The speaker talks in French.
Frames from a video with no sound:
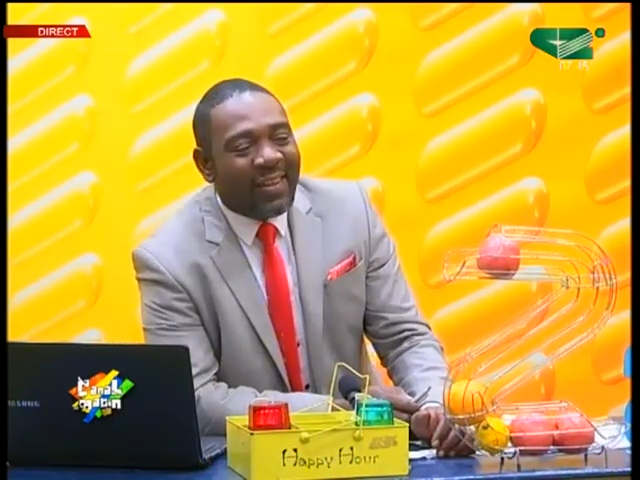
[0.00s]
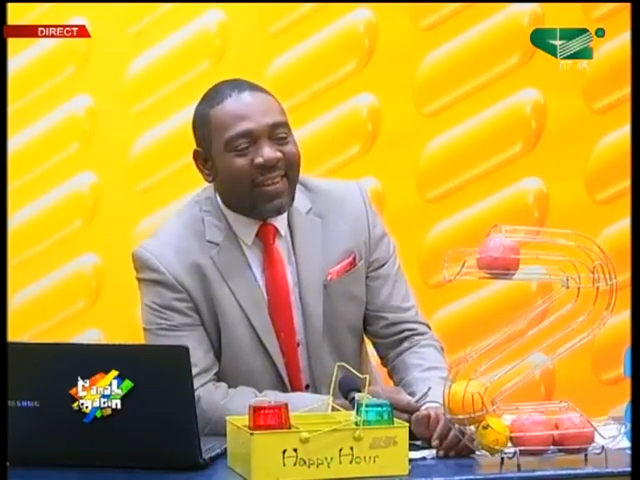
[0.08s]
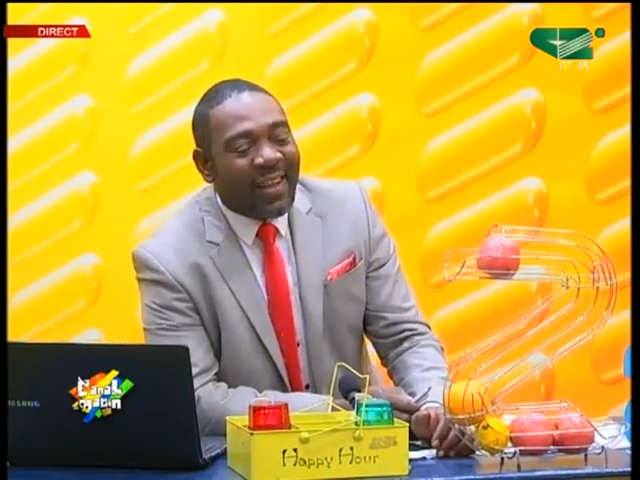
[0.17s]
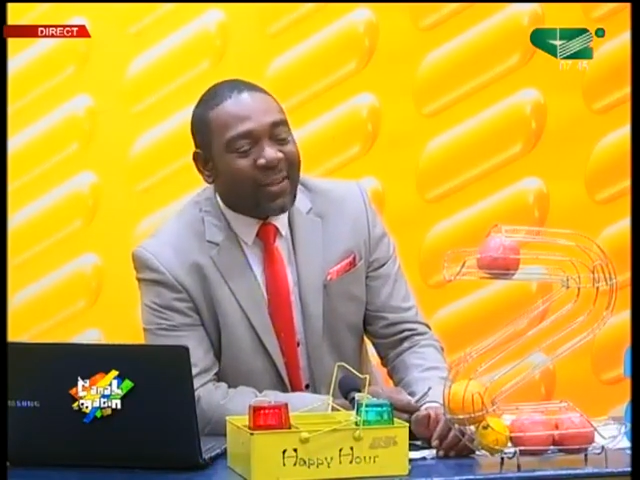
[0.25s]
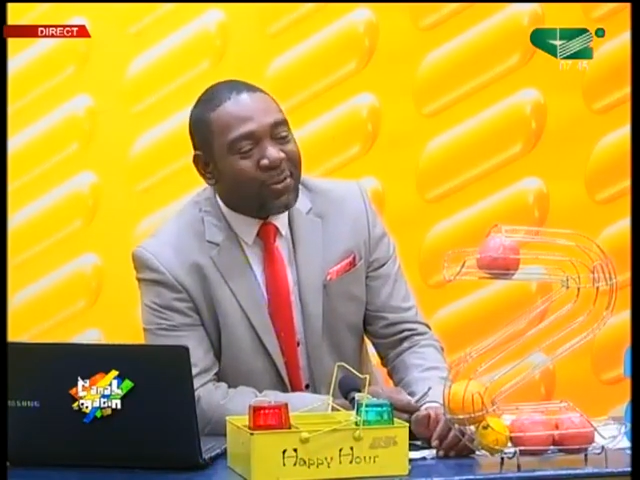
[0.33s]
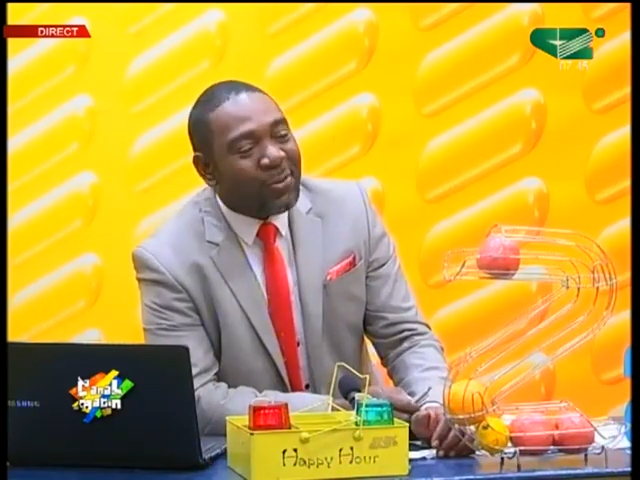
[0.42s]
Il
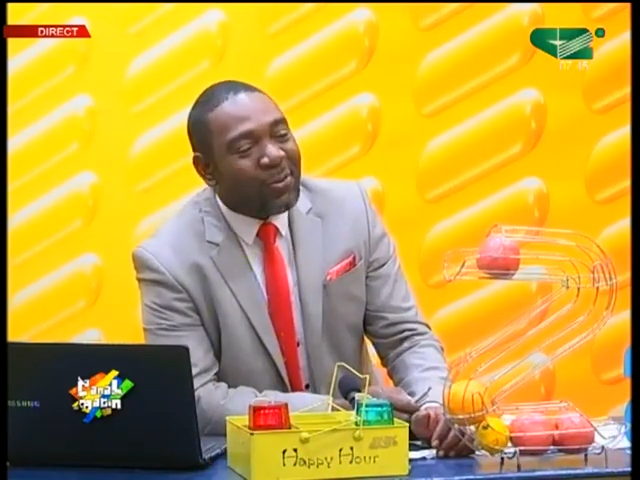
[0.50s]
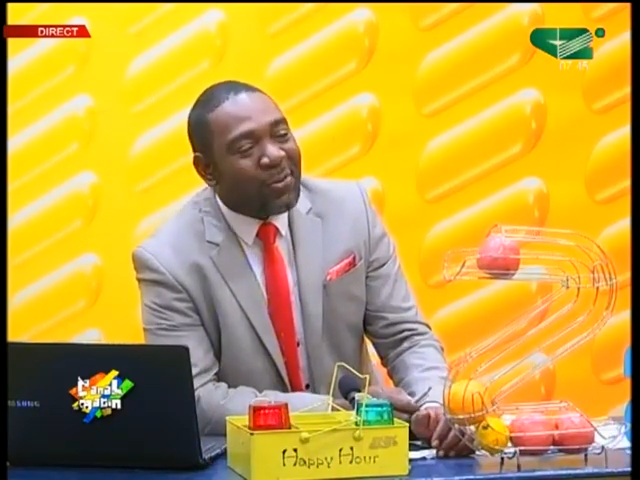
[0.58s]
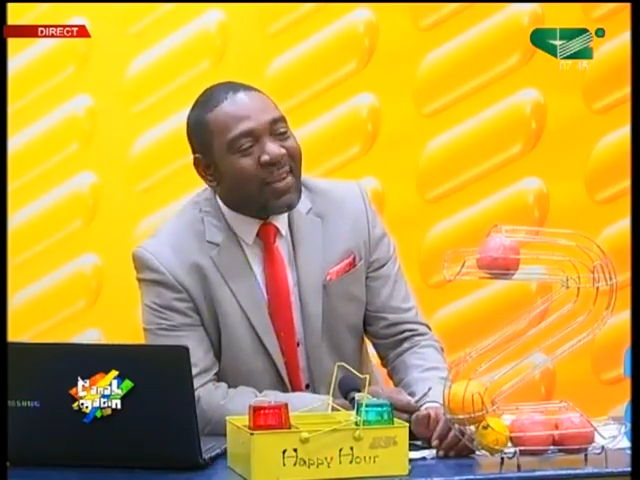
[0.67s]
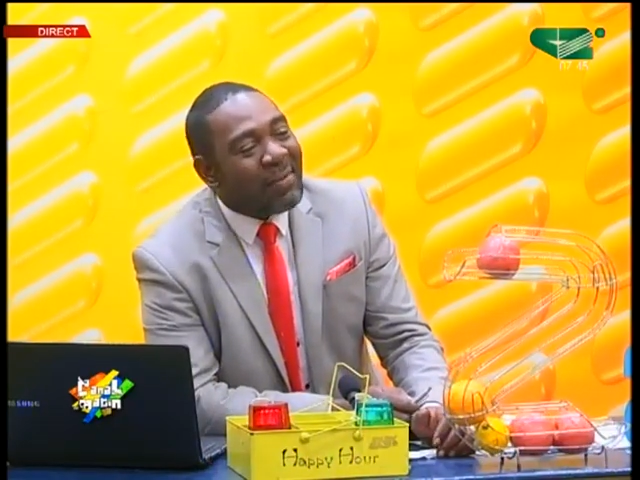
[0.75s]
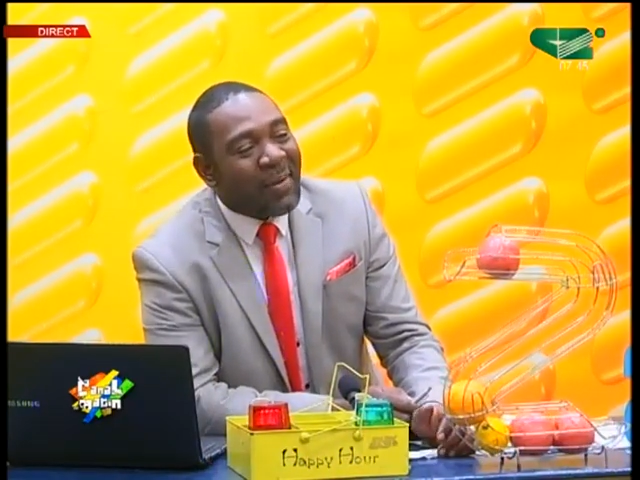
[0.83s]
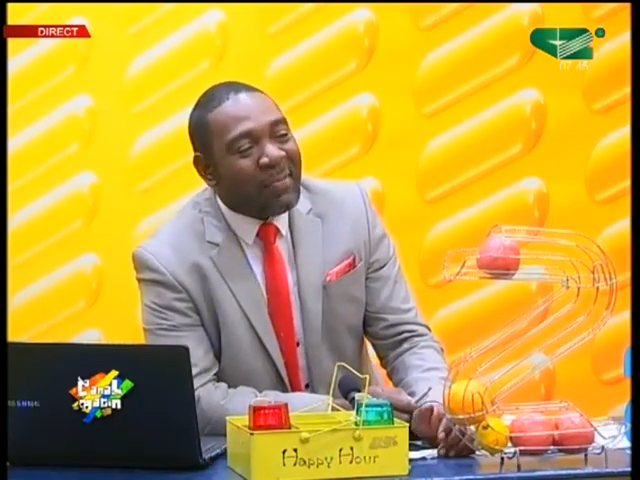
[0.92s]
rassure. Il,
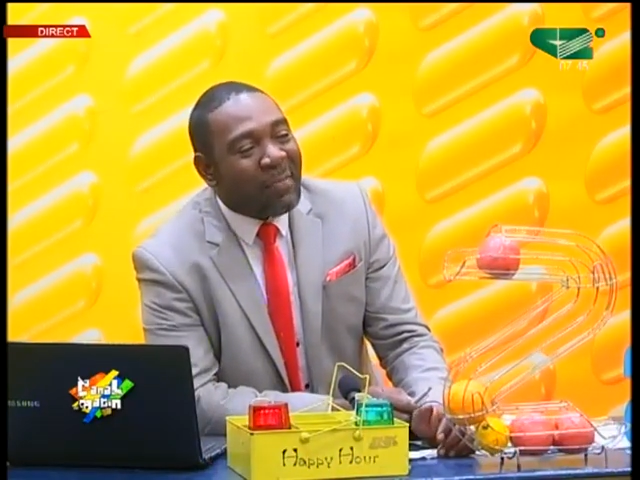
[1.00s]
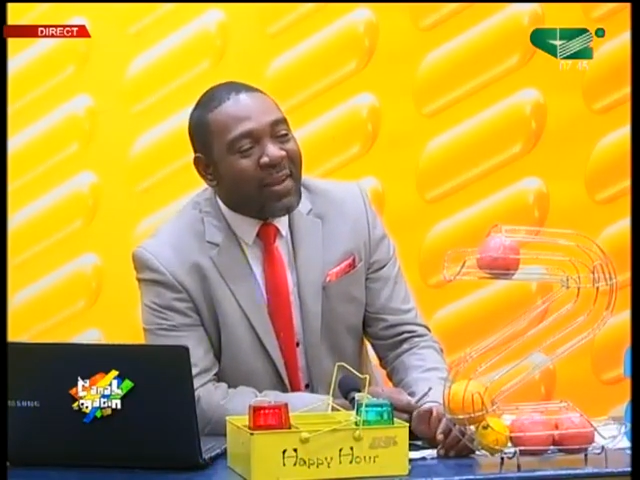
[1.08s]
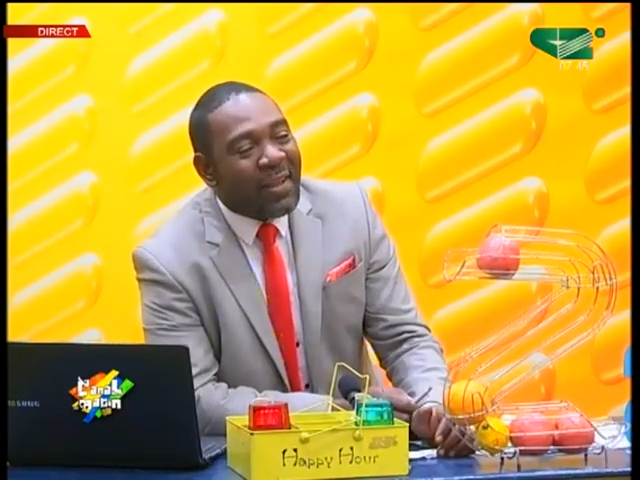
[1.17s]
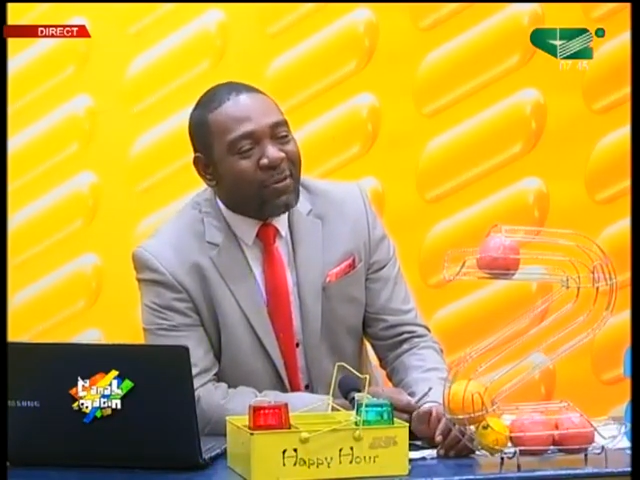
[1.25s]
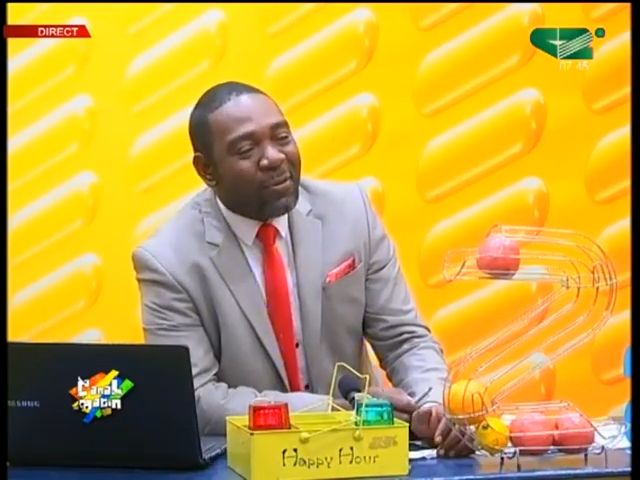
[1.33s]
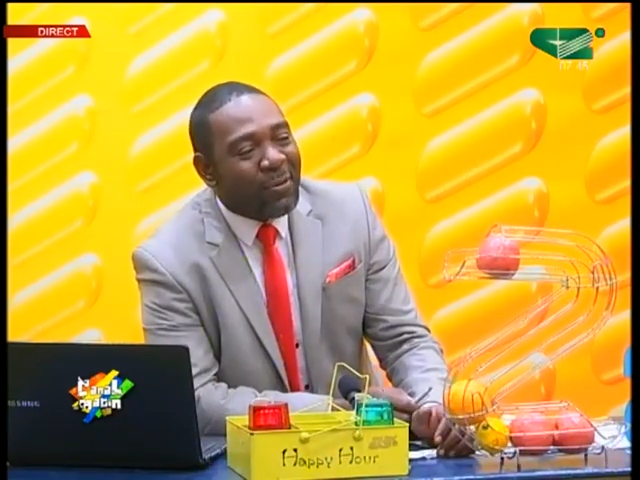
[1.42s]
ne se cache
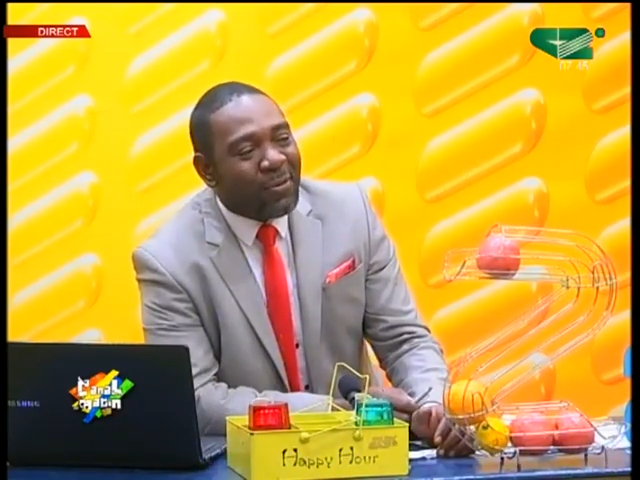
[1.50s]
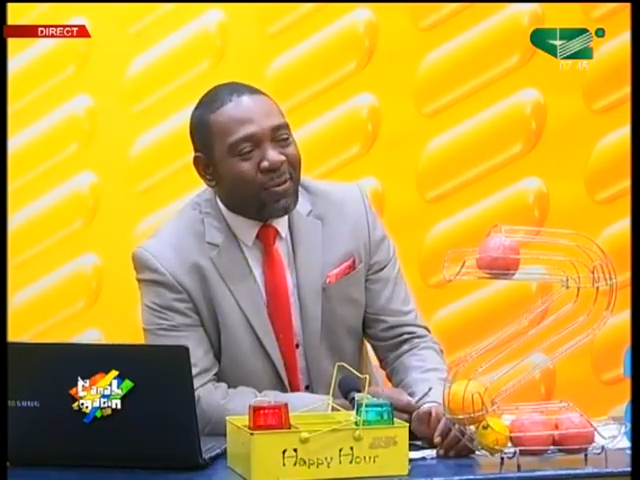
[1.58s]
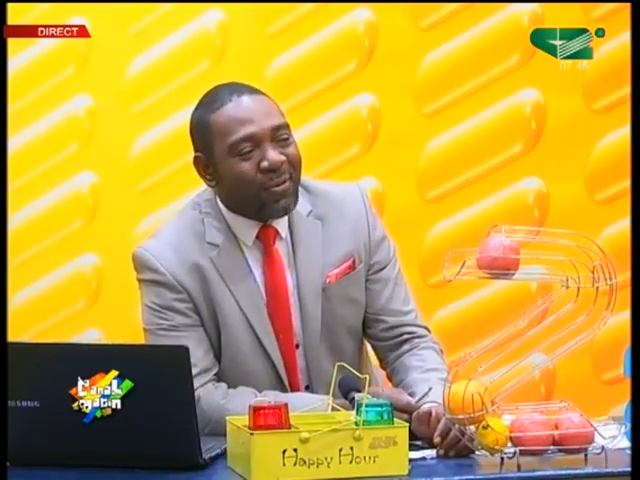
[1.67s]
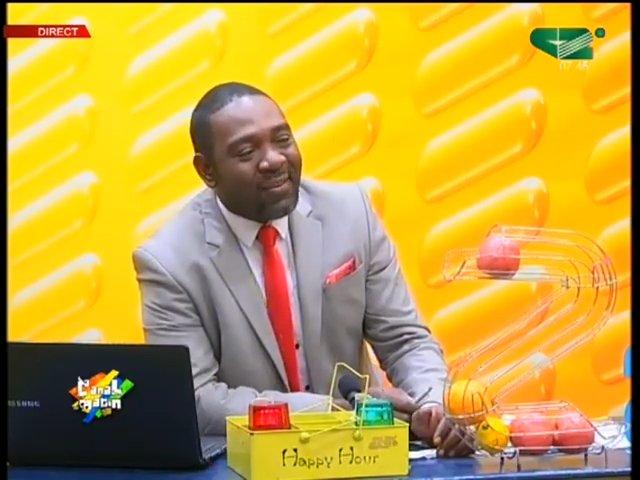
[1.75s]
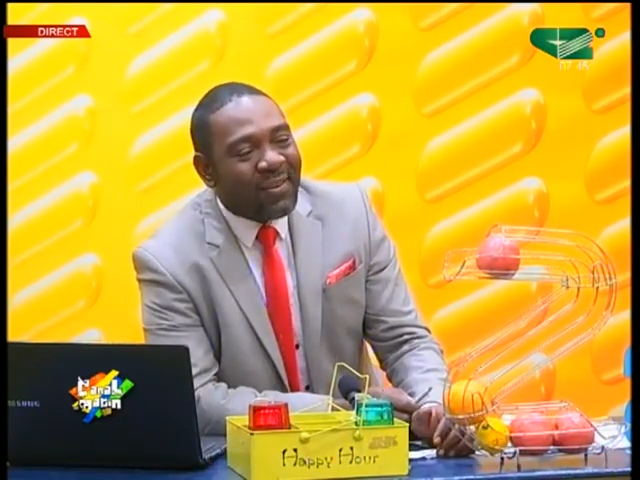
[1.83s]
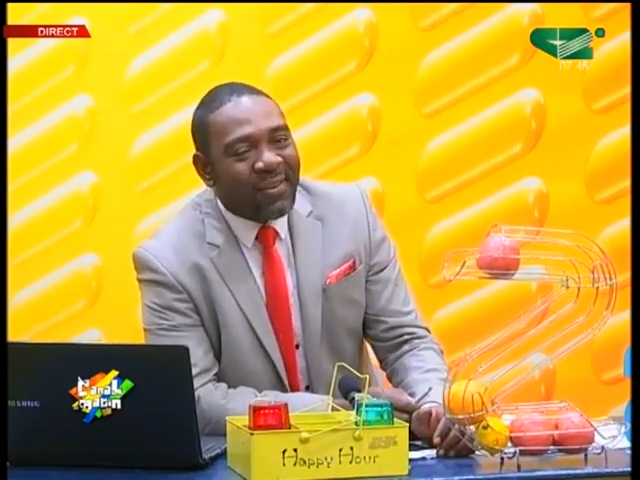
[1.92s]
pas, derrière les
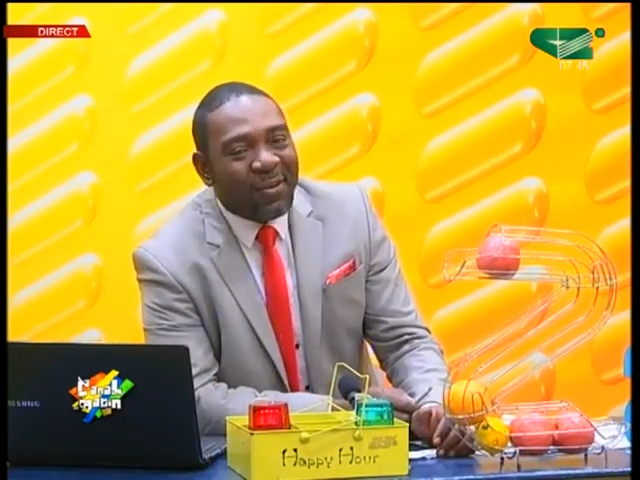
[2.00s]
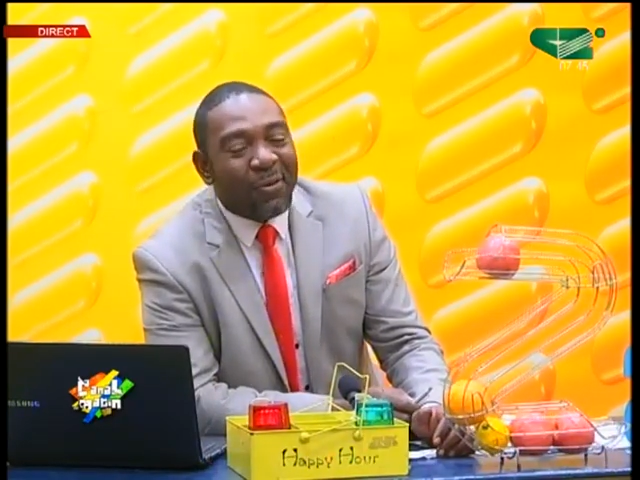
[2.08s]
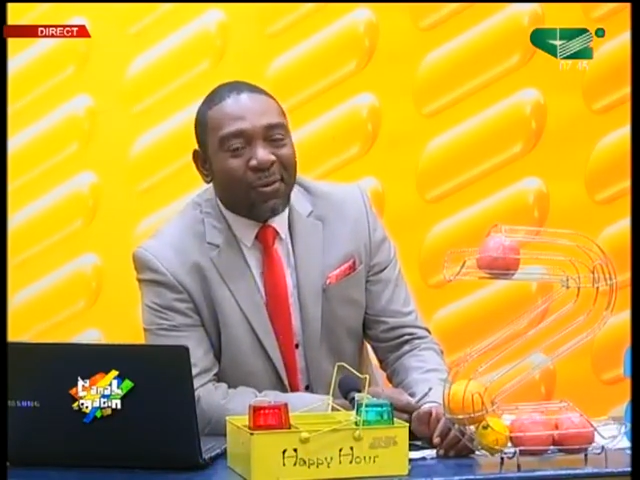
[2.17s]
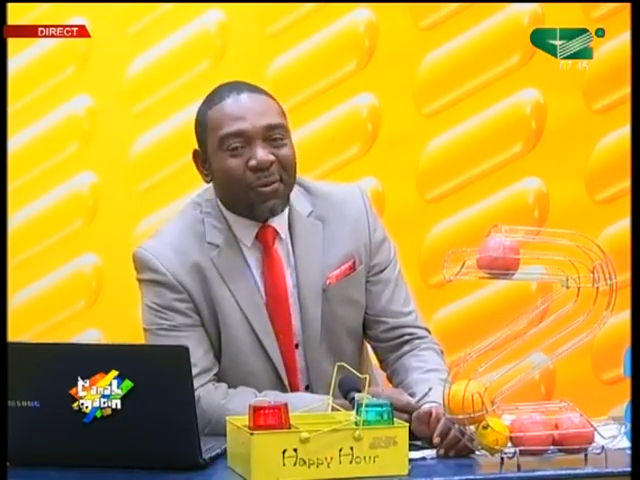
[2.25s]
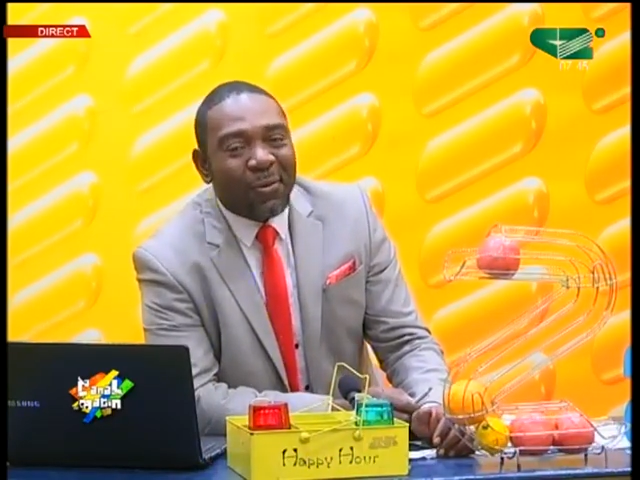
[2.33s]
chiffres. Non, non,